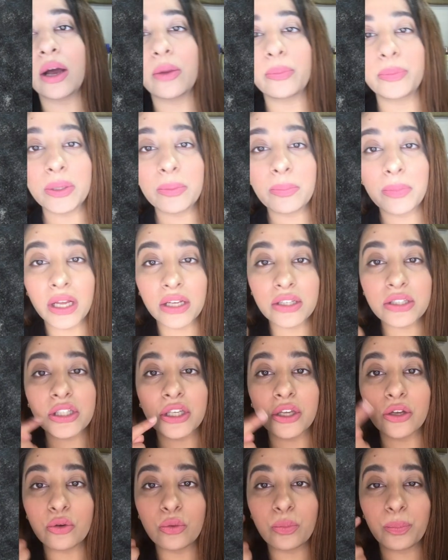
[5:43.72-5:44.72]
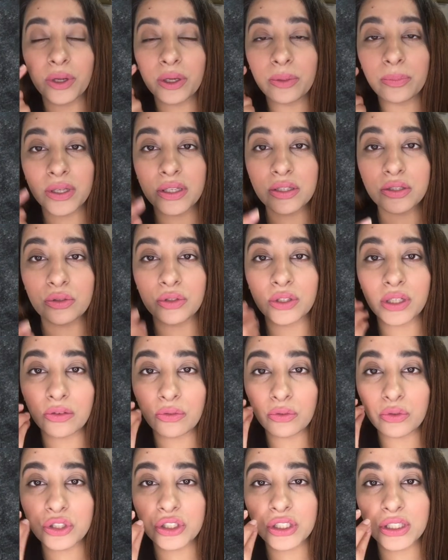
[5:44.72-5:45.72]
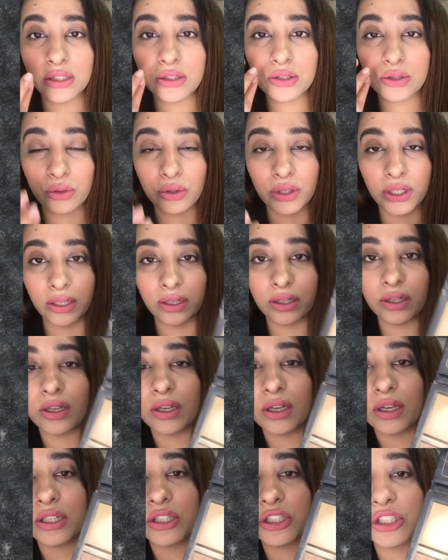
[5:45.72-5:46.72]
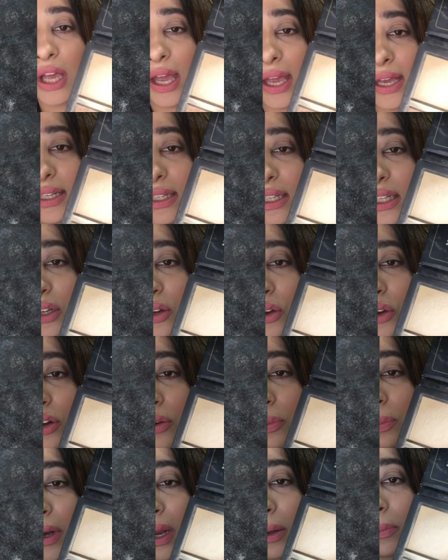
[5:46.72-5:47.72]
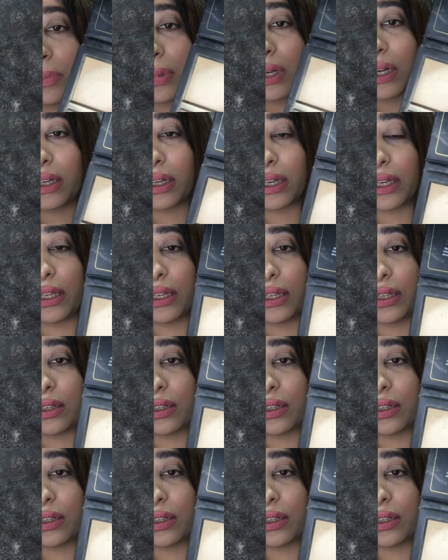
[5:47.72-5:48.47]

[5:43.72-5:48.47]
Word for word: अपने ब्लश के ऊपर भी सो दैट वो चीक्स थोड़े शाइनी और प्लम्प लगे